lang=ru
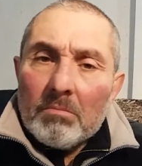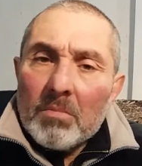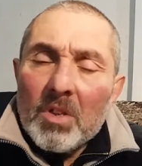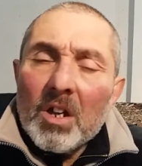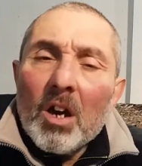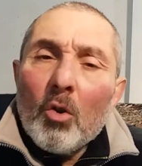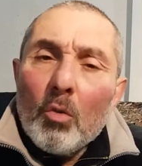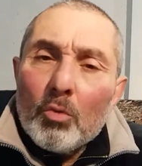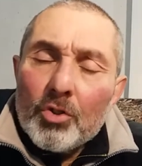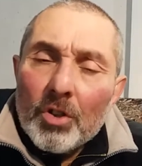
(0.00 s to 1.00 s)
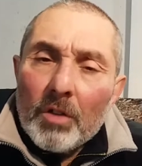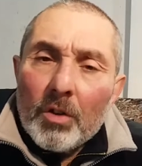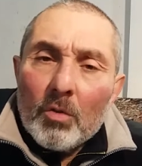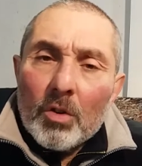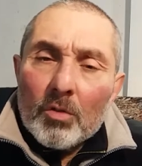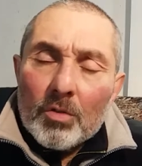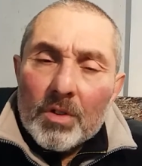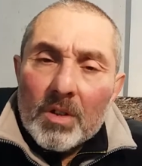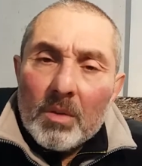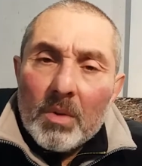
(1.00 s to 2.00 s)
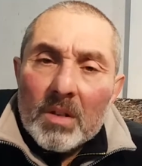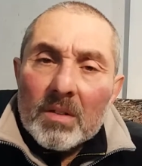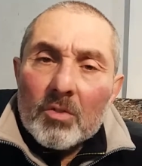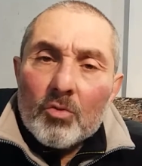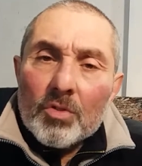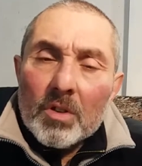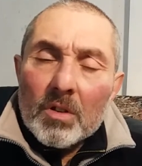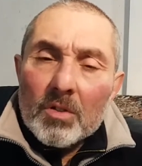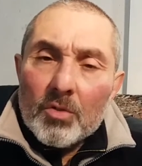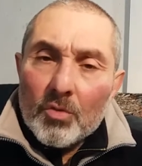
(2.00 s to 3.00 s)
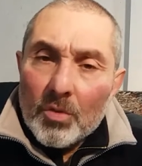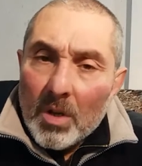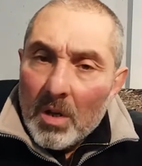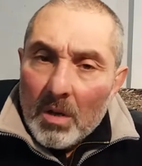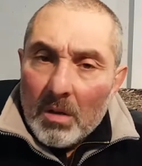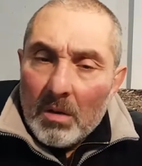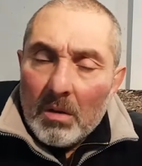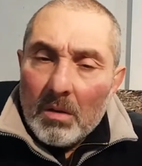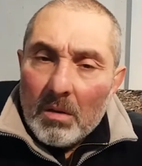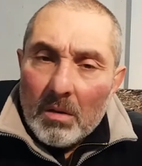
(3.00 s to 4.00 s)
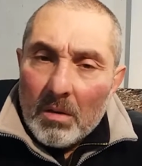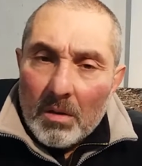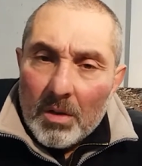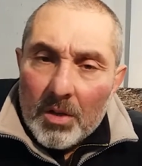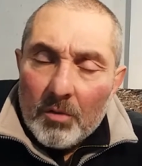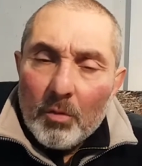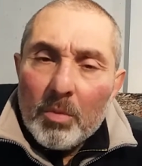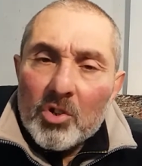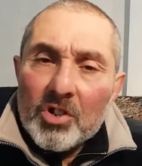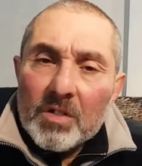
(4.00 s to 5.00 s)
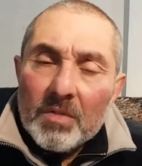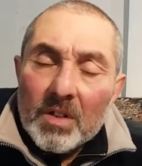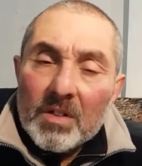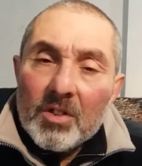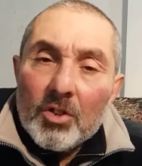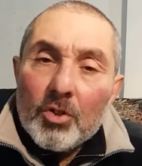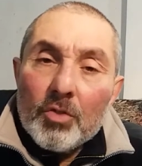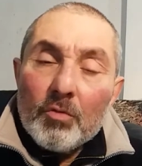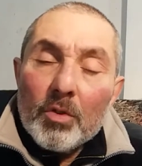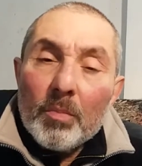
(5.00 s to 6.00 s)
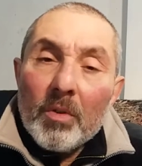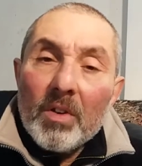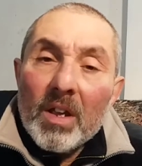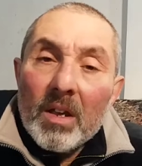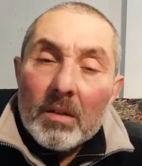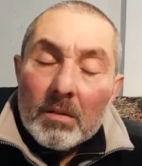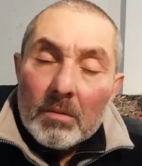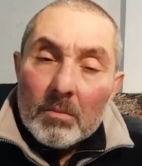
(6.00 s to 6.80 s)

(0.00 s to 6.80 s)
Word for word: никакому человеку, который занимается осознанностью, э, его божественности ничего не повлияет.